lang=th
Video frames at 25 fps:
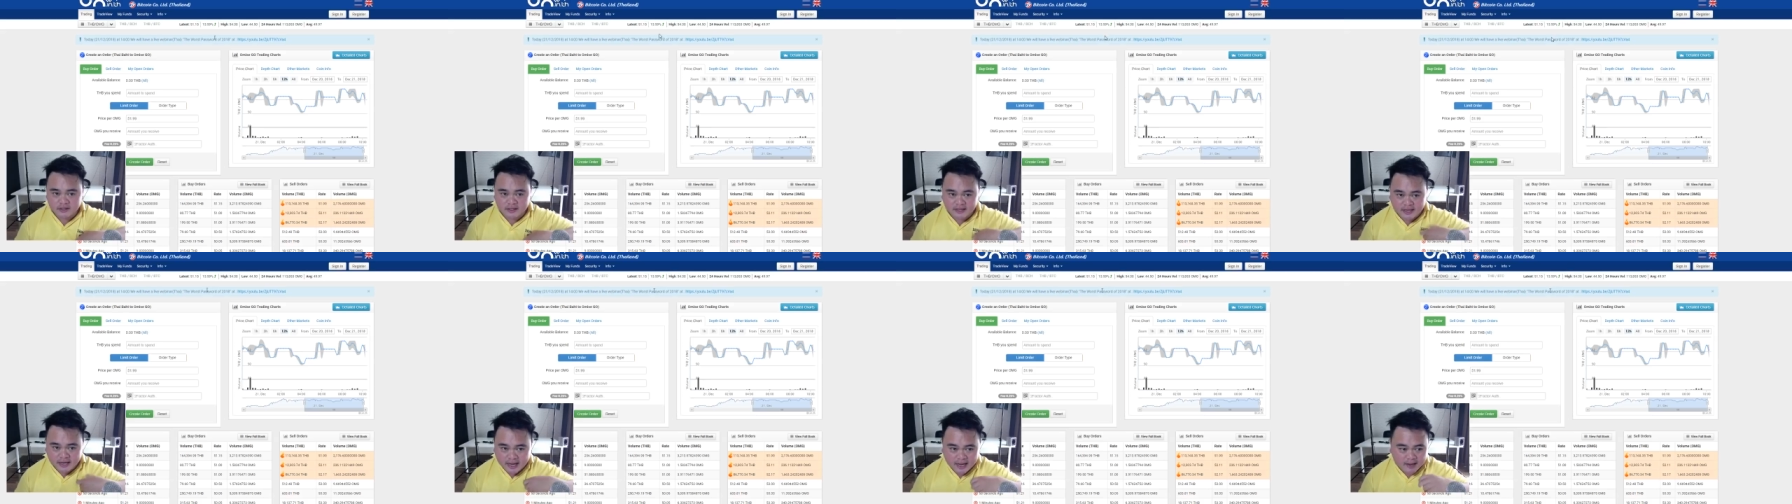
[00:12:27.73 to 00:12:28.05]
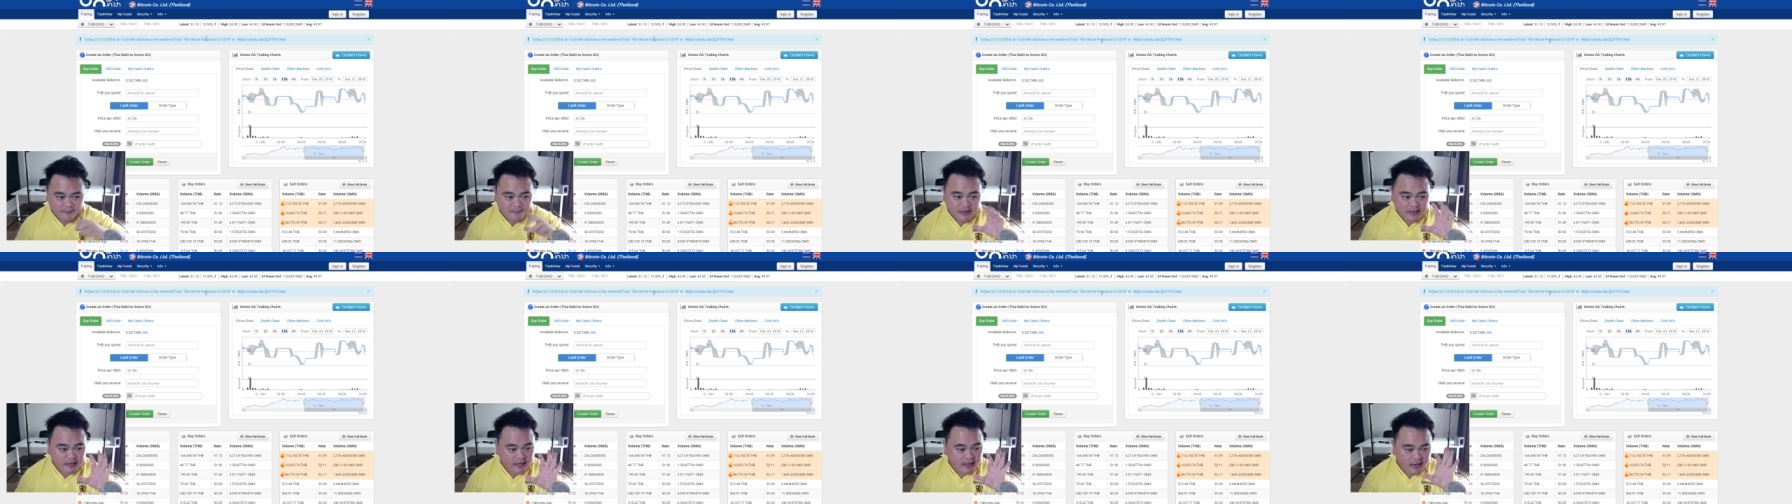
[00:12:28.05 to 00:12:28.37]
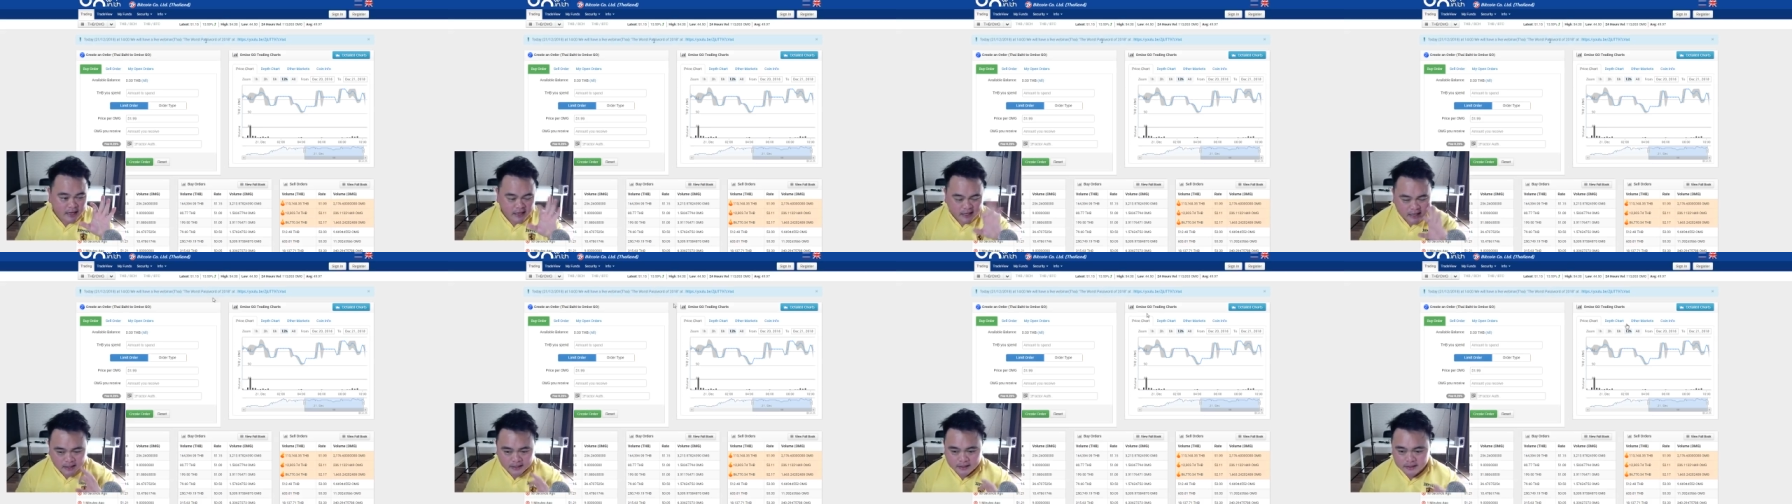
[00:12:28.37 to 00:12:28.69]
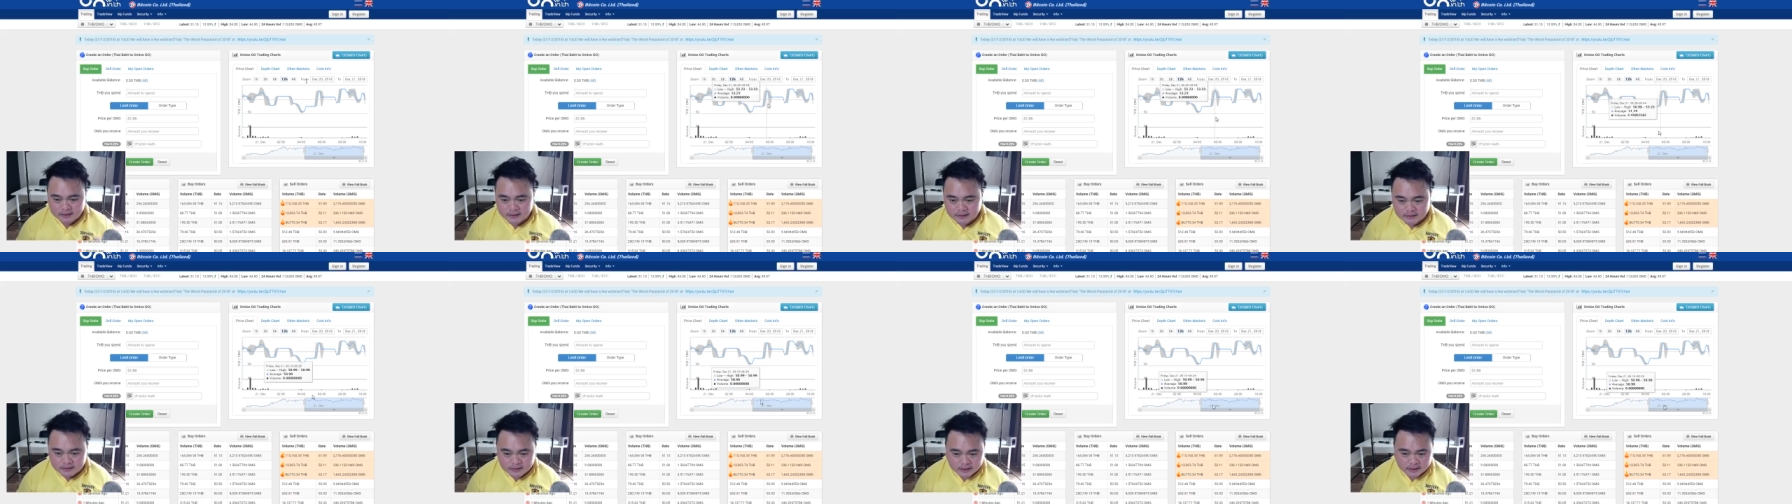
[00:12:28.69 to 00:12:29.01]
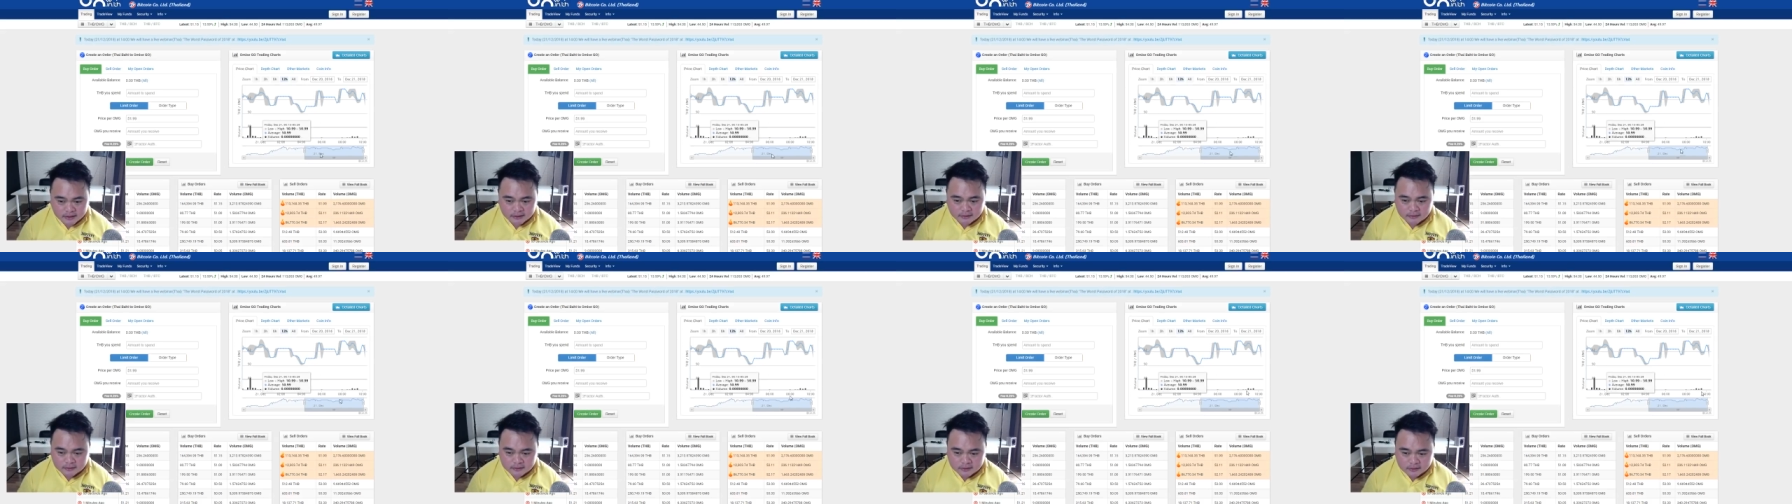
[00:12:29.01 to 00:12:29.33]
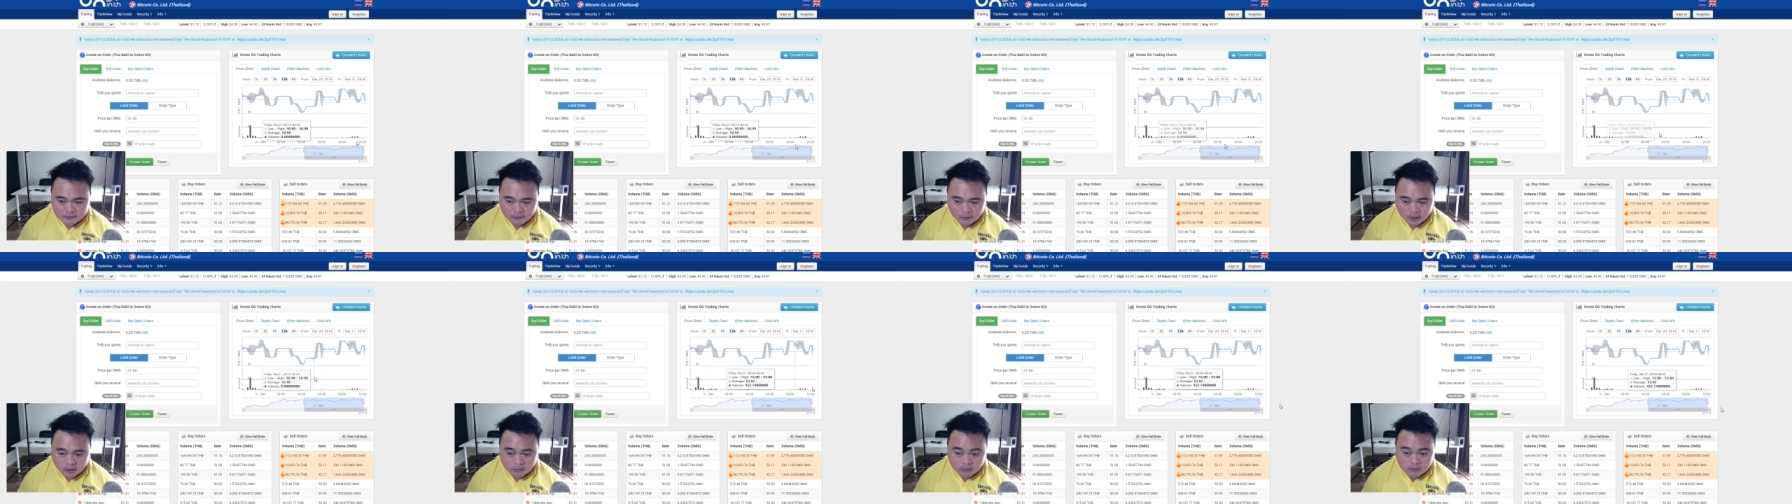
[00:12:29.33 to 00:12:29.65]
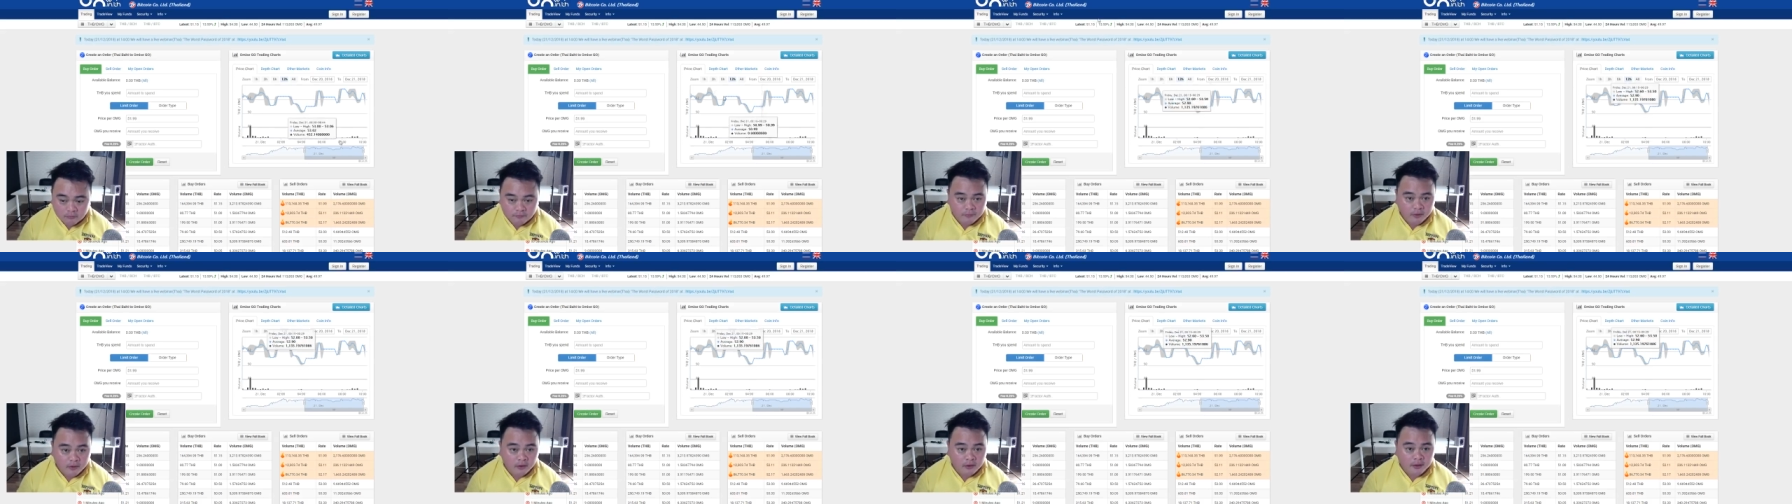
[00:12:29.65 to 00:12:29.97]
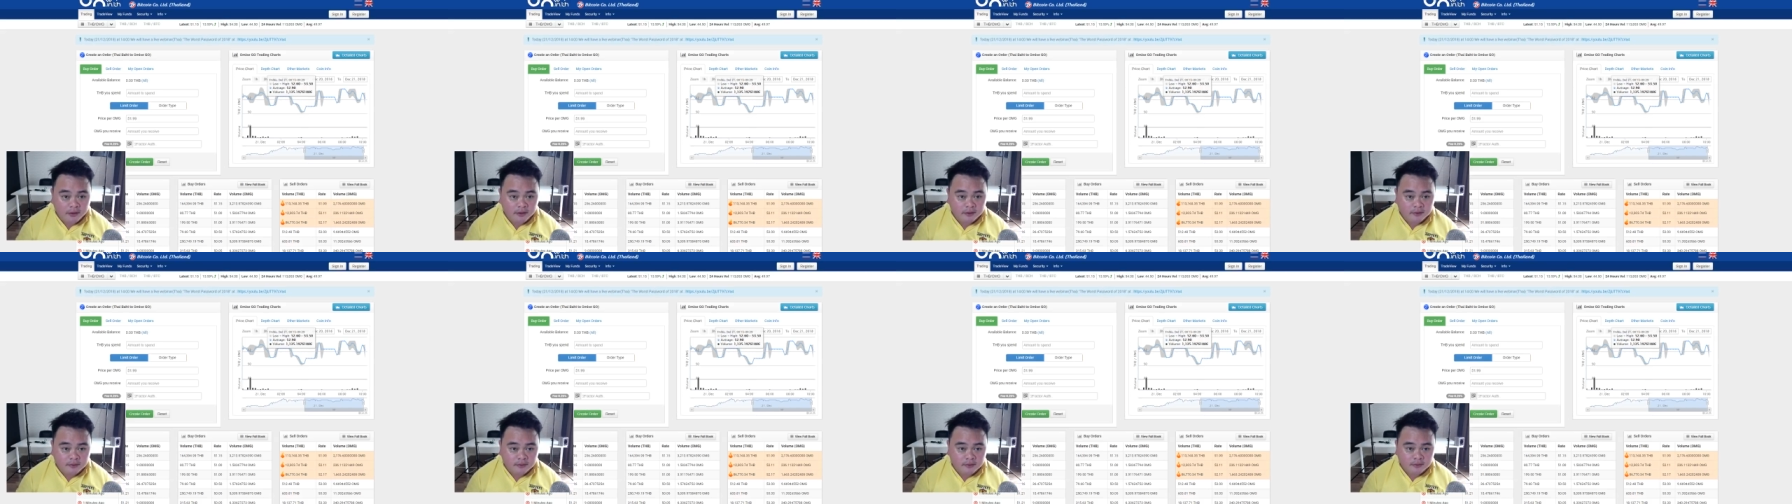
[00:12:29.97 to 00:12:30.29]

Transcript: แค่อย่างเดียวที่ติก็คือวอลลุ่มน้อย